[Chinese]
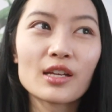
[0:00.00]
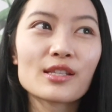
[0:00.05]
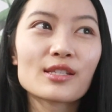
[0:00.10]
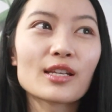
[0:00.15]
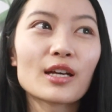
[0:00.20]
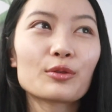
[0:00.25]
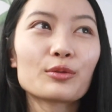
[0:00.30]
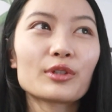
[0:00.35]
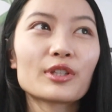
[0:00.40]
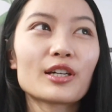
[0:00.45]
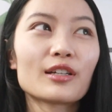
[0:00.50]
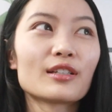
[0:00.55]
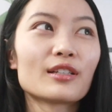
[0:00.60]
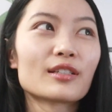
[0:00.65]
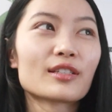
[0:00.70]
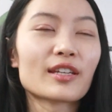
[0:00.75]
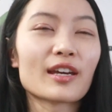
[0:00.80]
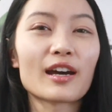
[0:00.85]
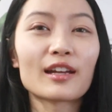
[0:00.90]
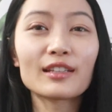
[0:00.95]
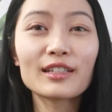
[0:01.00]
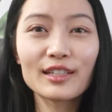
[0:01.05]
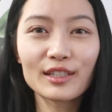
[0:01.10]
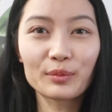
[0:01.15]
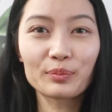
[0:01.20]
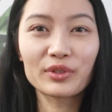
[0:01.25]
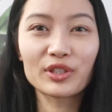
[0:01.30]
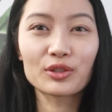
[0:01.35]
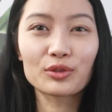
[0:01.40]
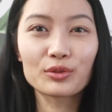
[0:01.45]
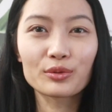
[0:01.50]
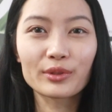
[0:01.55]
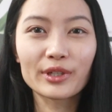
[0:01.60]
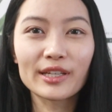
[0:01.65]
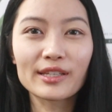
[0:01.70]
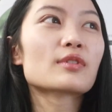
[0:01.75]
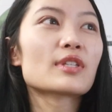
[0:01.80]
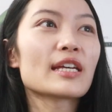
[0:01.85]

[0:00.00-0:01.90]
遭遇到了强烈的 P U A。